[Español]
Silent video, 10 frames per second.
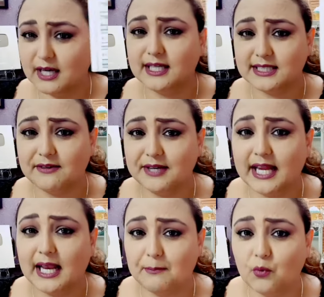hoja ya saben
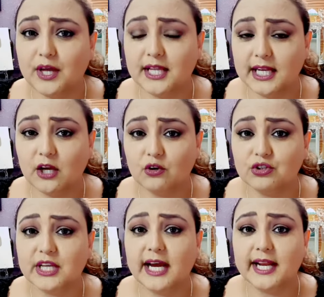que la pueden
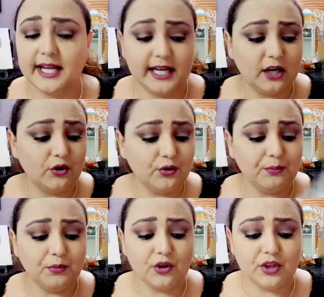encontrar en el
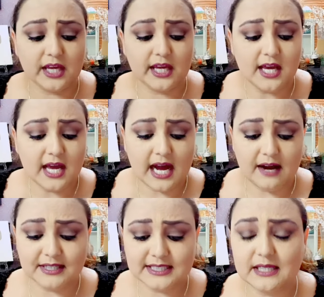grupo de
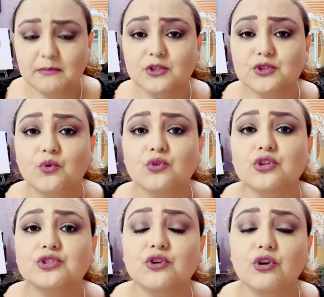Avancemos
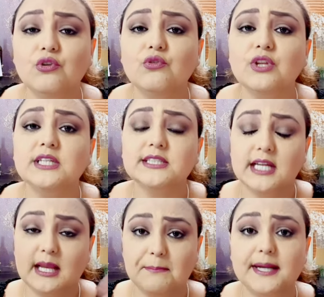Juntos con Ludis,
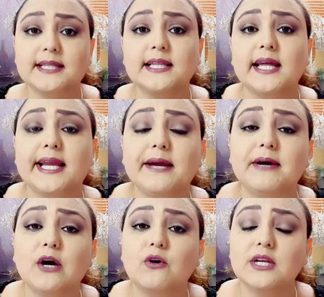en la parte de aquí
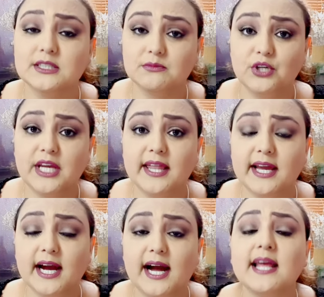abajo les voy a
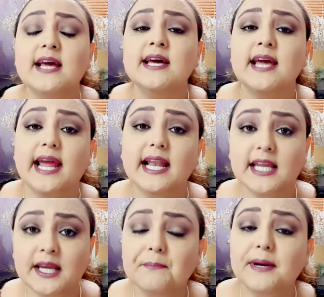dejar el
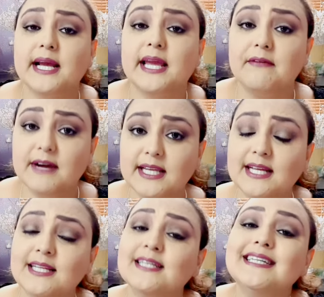link para que
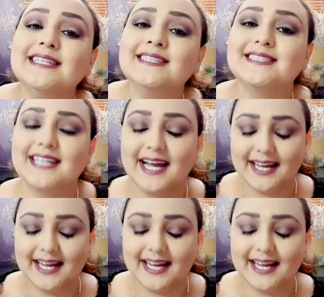vayan y se,